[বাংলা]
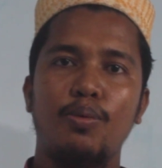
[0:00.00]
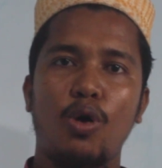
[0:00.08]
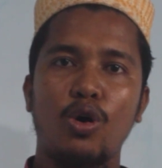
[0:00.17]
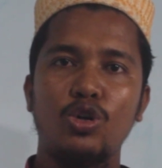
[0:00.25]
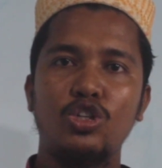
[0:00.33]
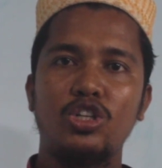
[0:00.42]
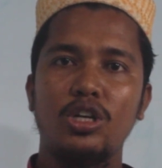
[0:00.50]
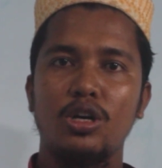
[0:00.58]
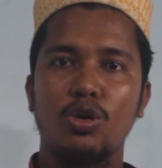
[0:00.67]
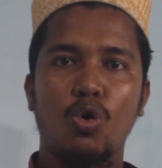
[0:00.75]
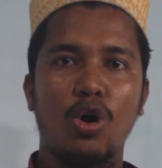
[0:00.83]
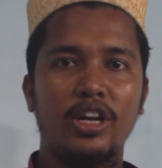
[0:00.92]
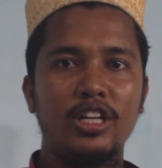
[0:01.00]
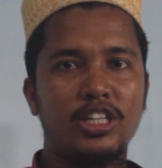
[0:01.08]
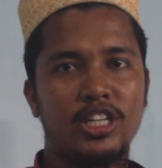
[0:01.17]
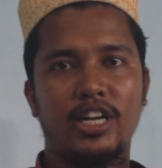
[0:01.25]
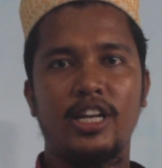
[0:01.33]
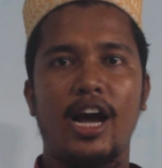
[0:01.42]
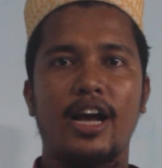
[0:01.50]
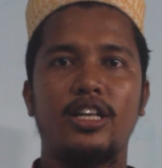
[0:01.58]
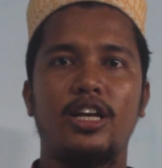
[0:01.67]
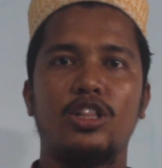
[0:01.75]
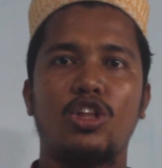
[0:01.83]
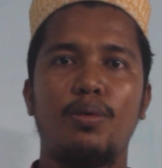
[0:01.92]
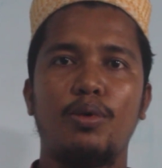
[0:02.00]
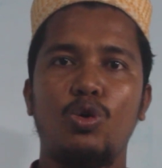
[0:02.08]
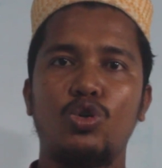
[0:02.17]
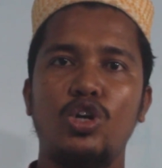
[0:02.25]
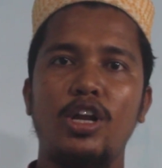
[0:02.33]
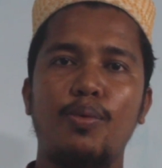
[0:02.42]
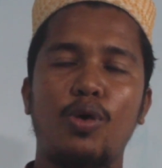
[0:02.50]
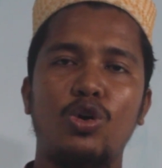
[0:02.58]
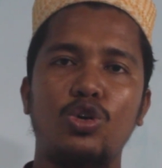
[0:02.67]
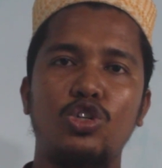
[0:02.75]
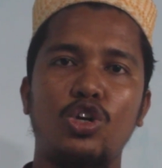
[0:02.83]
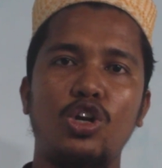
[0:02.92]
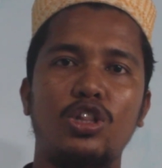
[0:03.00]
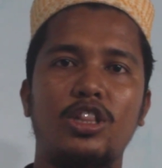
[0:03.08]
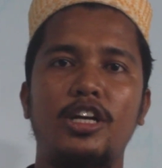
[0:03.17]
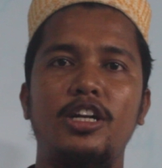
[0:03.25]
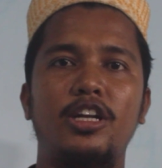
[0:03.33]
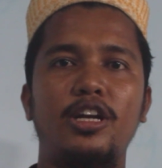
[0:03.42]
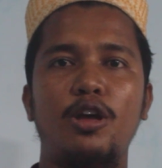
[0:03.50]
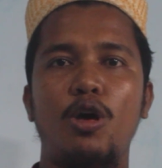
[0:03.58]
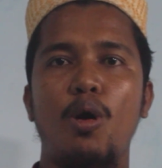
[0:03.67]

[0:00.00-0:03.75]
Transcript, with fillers: ফরজ কটি সেটি আগে জানতে হবে গোসলের ফরজ হলো তিনটি